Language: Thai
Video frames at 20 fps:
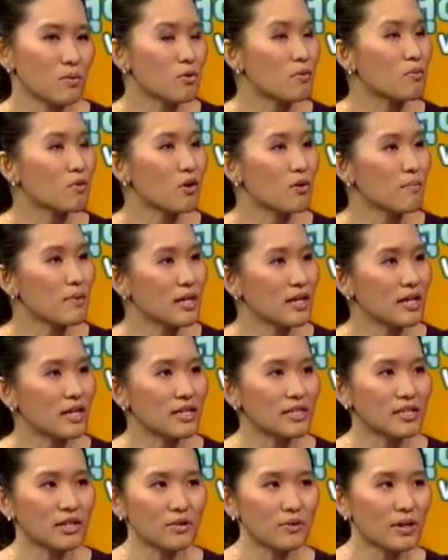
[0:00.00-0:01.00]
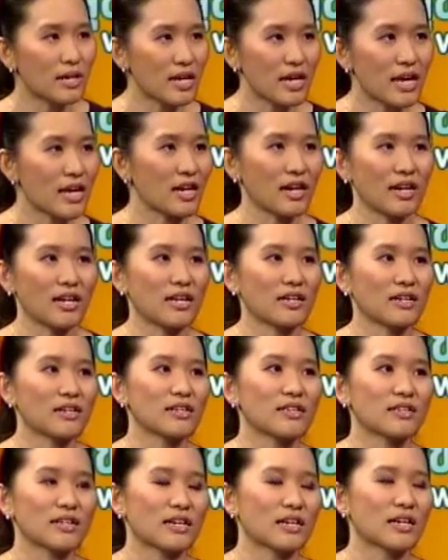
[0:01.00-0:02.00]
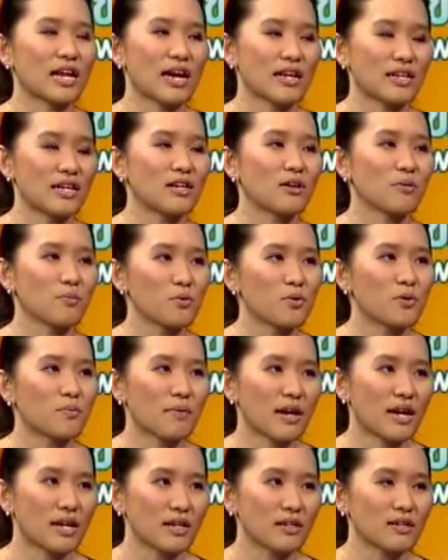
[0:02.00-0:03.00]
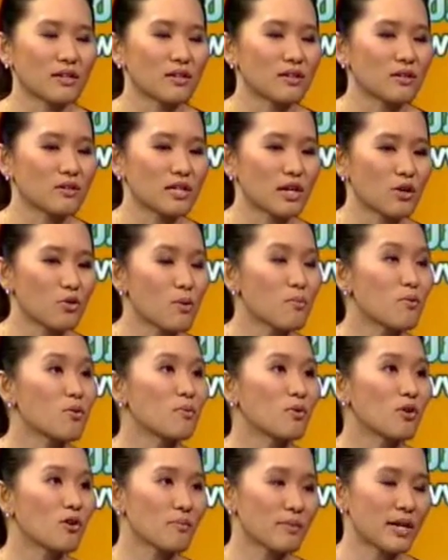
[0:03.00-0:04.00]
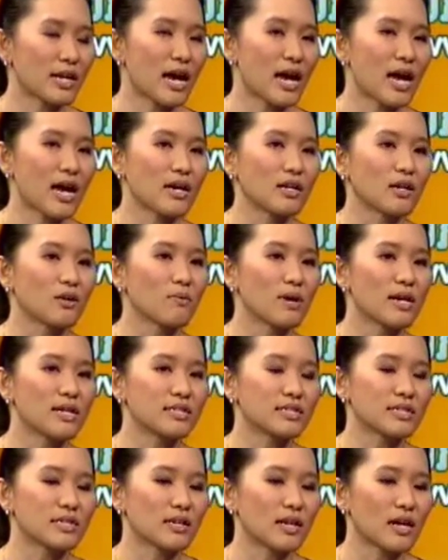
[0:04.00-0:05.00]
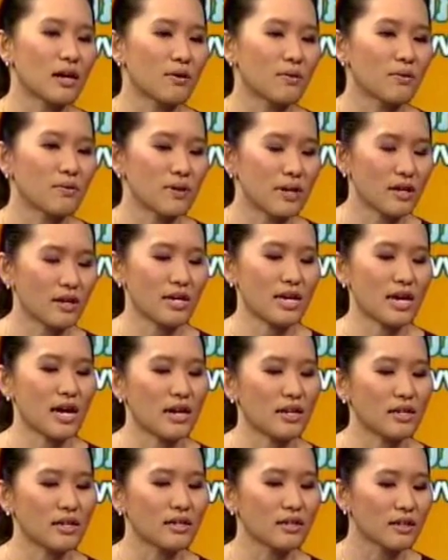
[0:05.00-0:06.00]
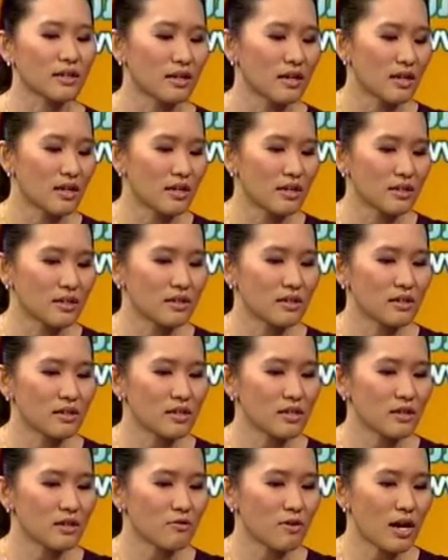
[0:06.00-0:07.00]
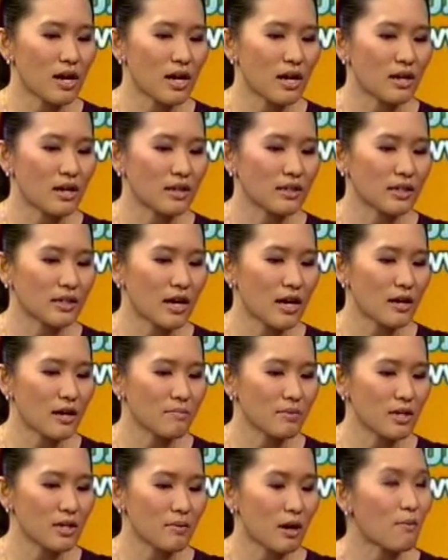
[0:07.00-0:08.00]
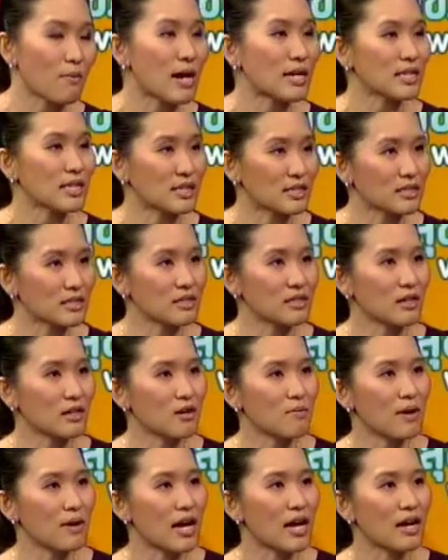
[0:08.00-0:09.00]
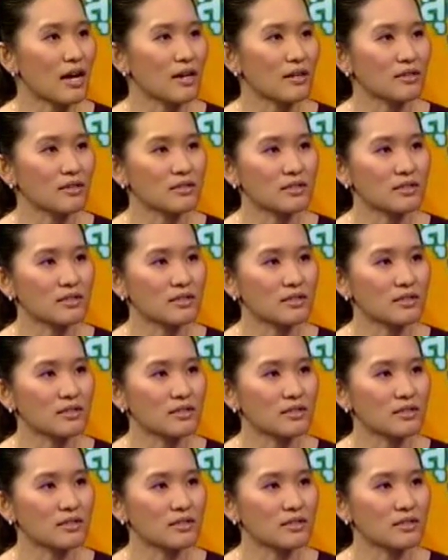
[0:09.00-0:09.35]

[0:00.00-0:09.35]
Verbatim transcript: ควบคุมโรคไม่ดีจะด้วยเหตุอะไรทั้งทั้งหลายที่เราพูดไป คือยังควบคุมโรคไม่ได้ หรือว่าจริงๆ แล้วอีกอันหนึ่งคือเรื่องว่าถ้ามีภาวะติดเชื้อเข้ามา